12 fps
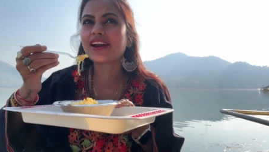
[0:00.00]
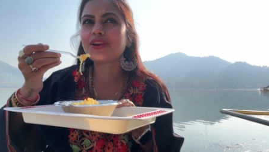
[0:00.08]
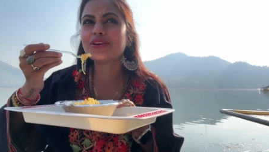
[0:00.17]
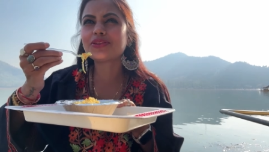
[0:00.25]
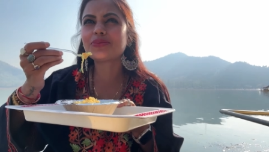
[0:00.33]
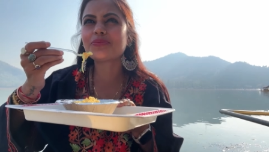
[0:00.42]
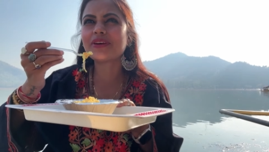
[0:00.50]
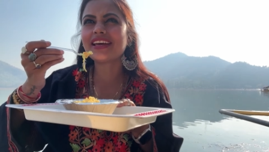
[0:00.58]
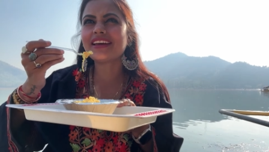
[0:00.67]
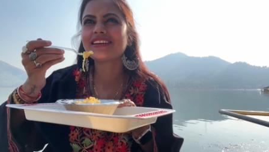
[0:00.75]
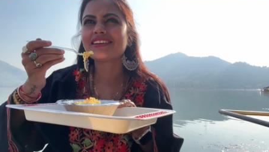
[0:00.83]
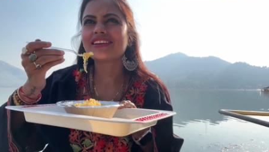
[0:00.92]
लो तुम भी
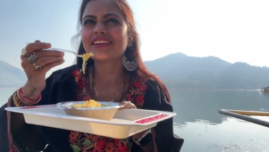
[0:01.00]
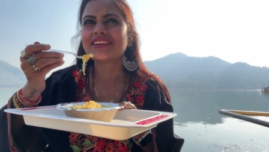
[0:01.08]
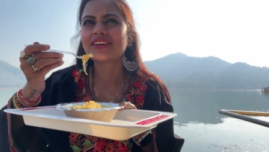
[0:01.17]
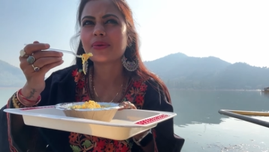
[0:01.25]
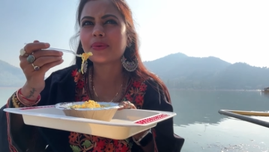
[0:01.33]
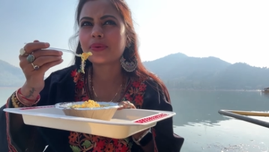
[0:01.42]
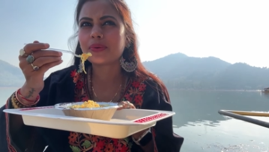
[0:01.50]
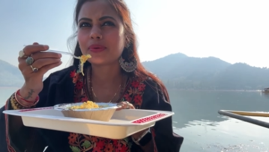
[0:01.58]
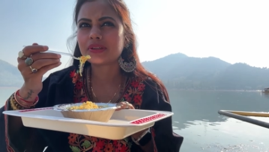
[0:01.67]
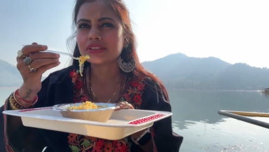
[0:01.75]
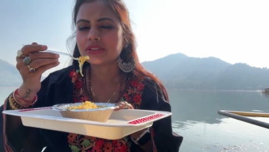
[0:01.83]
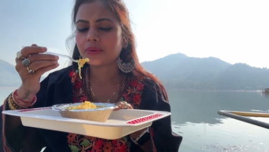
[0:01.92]
कुसुम मेरी
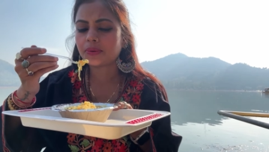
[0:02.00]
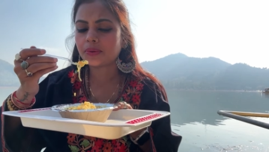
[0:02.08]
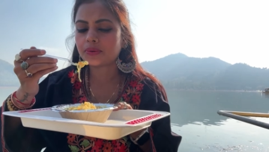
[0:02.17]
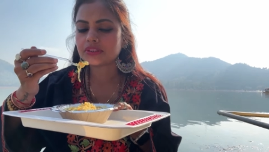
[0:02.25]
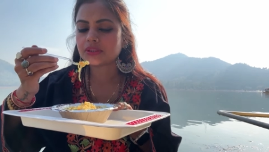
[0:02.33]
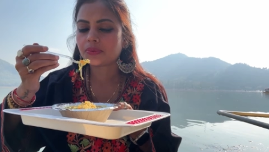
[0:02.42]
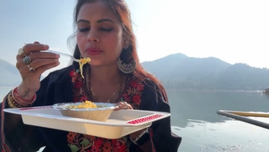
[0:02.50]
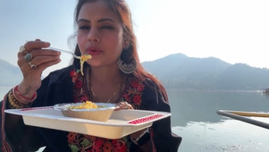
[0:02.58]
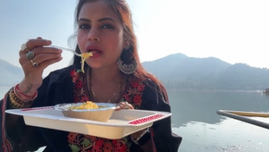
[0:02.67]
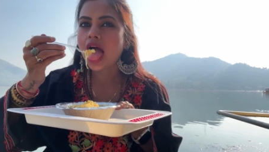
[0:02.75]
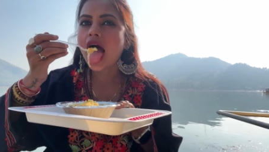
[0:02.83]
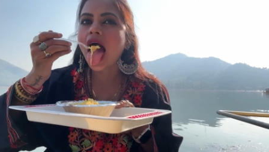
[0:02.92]
फोटो भी ले ले ऐसे खाते हुए